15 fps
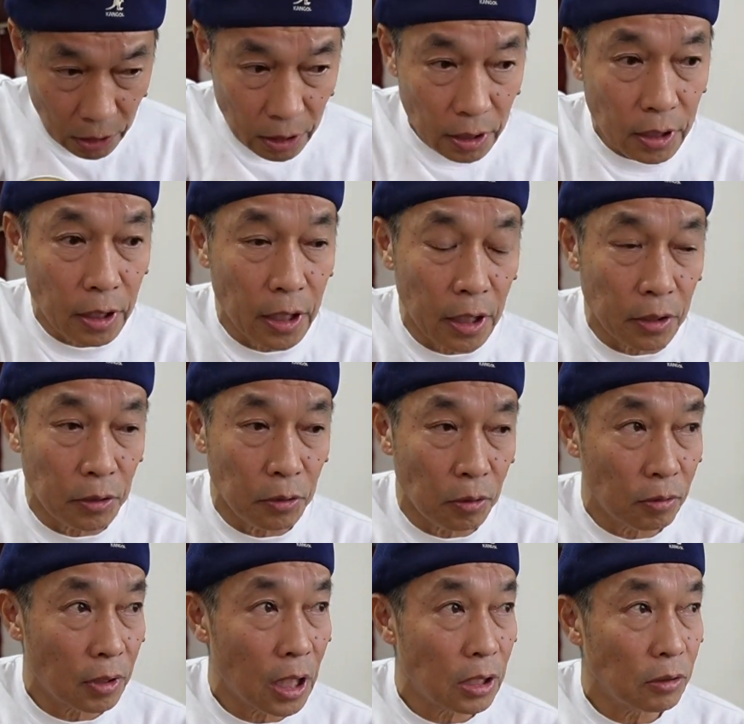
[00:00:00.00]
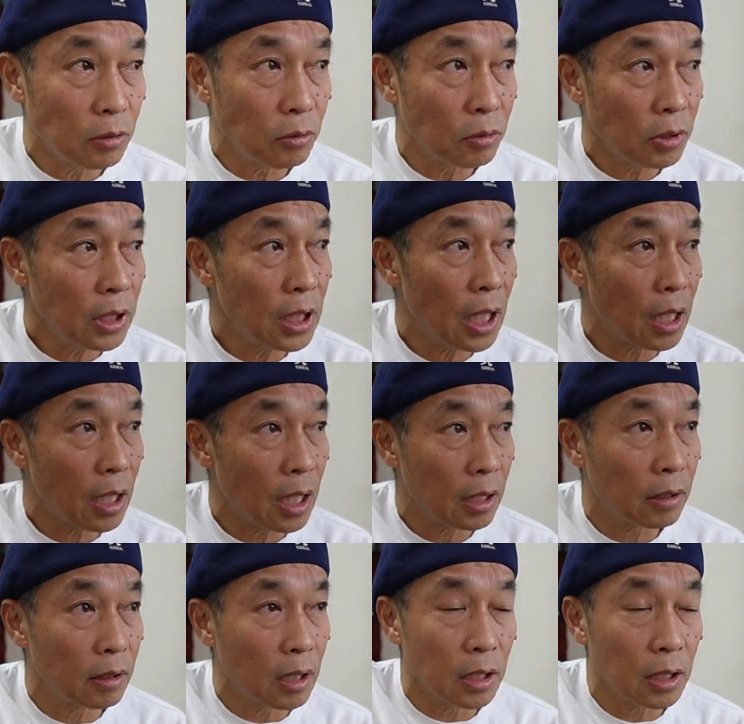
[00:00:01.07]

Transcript: り弾けるようになるのにかかっ